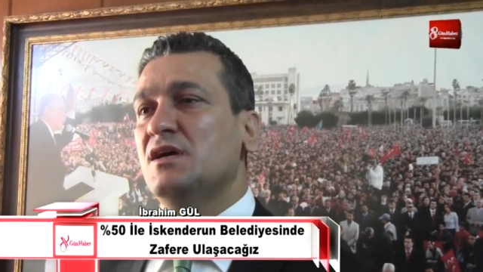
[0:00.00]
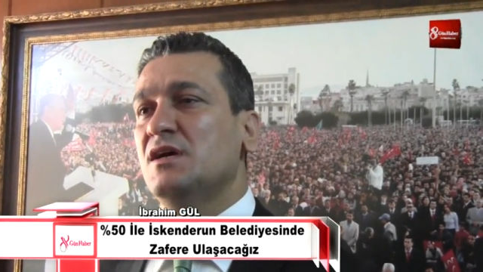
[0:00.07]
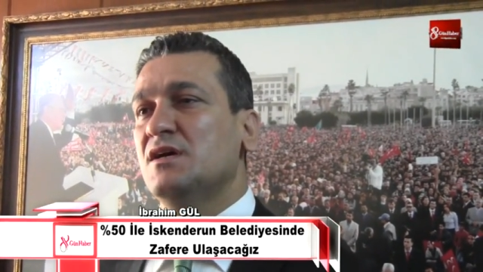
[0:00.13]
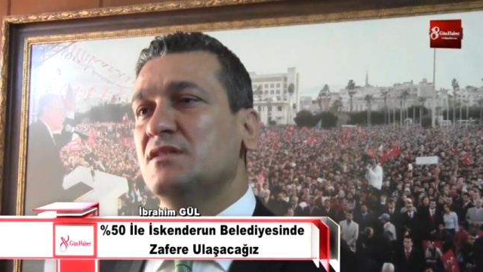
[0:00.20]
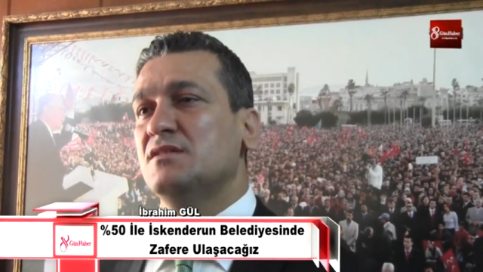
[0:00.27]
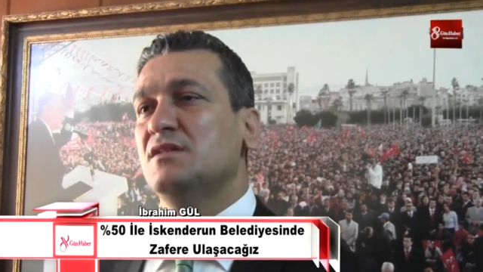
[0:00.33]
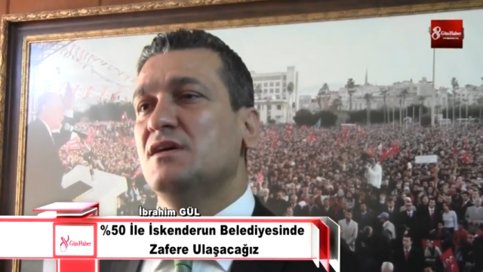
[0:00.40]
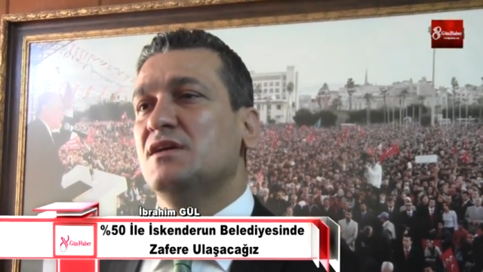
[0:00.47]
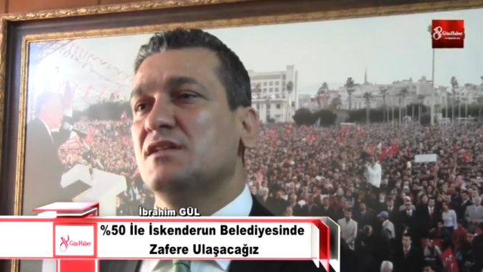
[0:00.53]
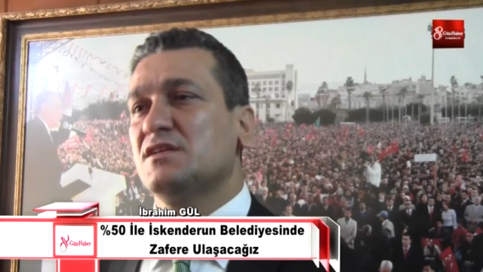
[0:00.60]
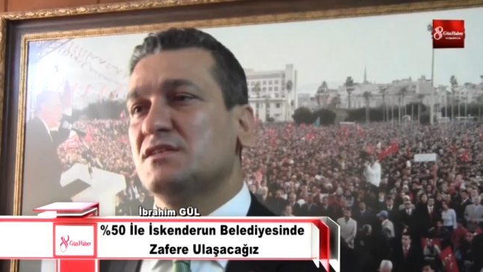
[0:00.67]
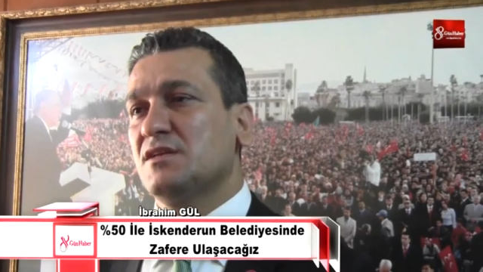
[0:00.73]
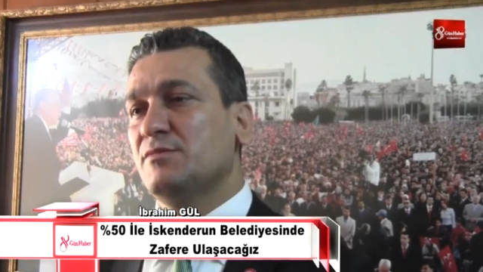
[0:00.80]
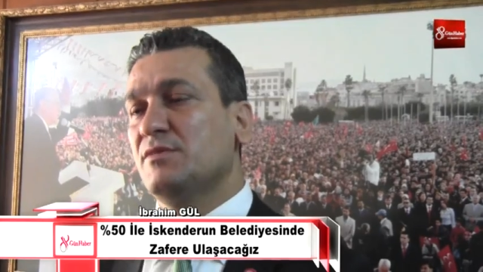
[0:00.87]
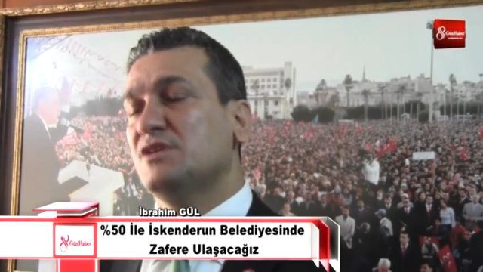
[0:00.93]
olmadığını
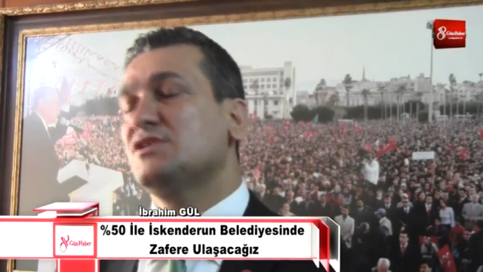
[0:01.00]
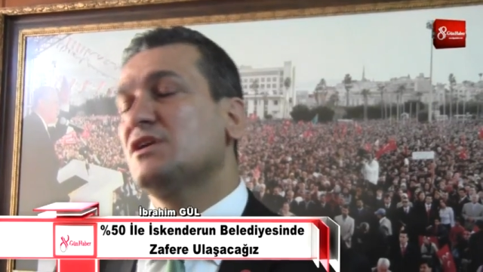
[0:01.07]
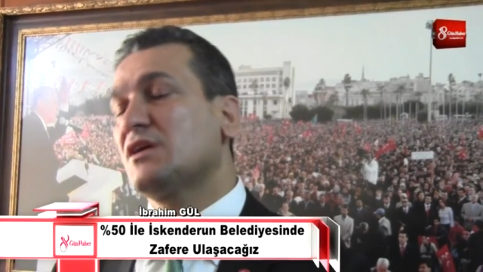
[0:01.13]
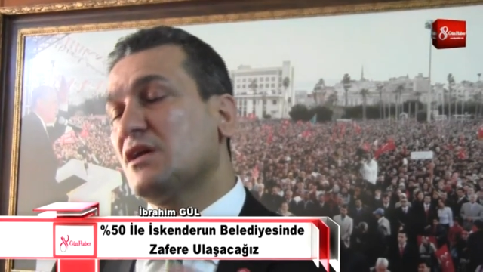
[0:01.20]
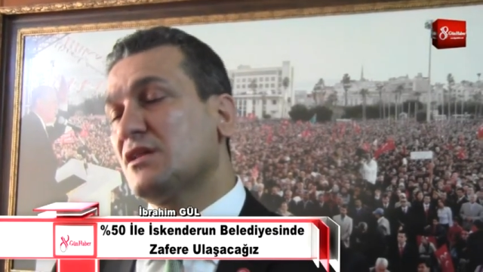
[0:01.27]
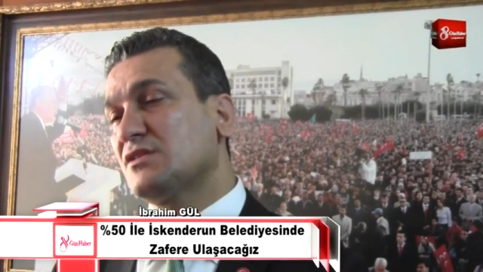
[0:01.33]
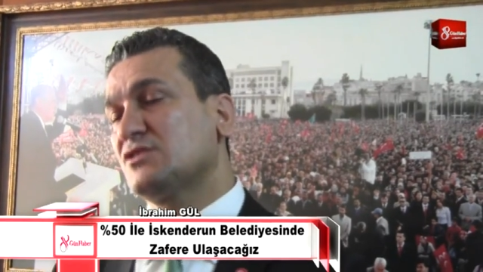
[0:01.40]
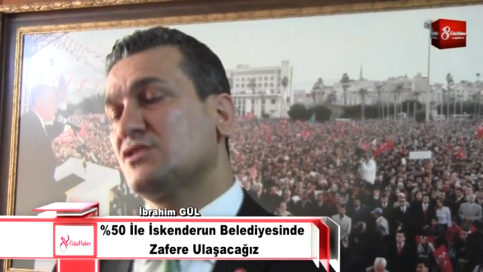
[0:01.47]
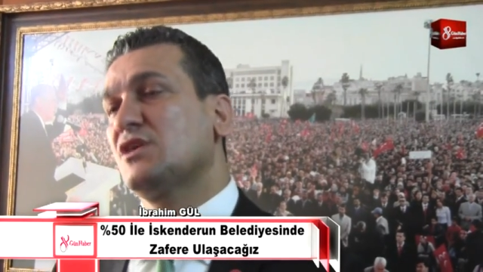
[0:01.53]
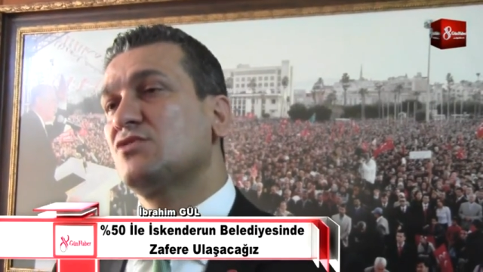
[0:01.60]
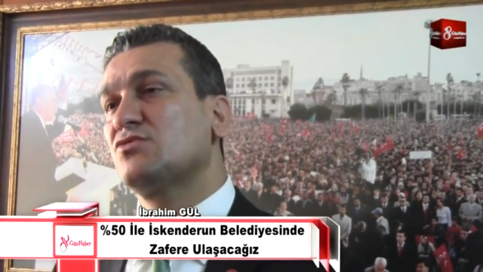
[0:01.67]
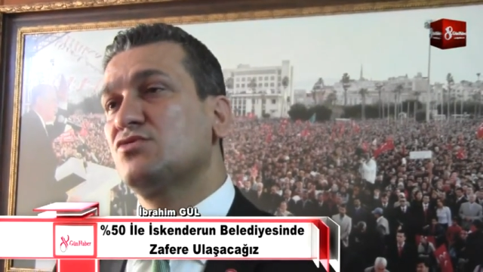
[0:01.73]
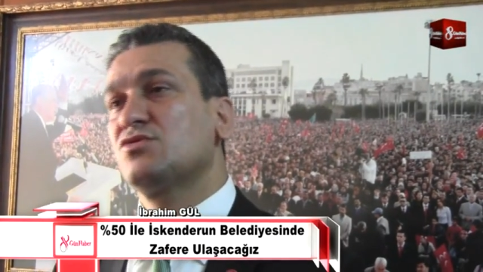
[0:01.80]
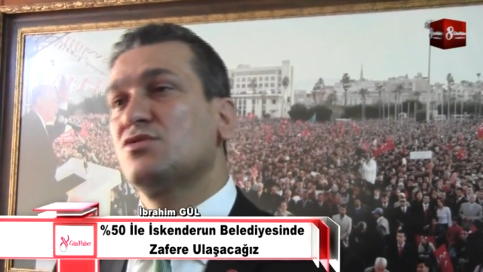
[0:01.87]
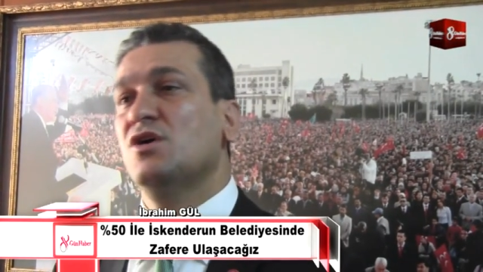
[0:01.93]
ifade eden İbrahim
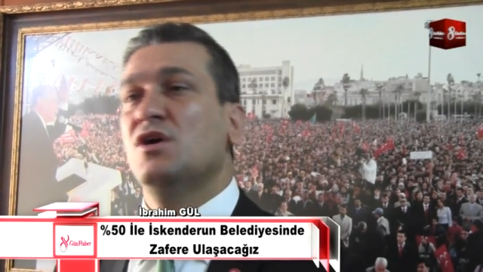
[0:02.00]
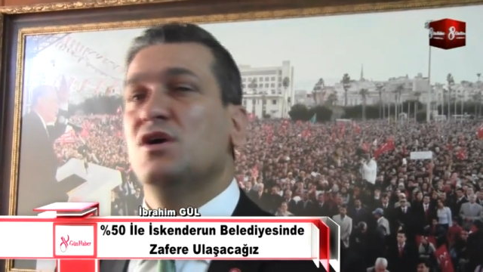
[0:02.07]
Gül,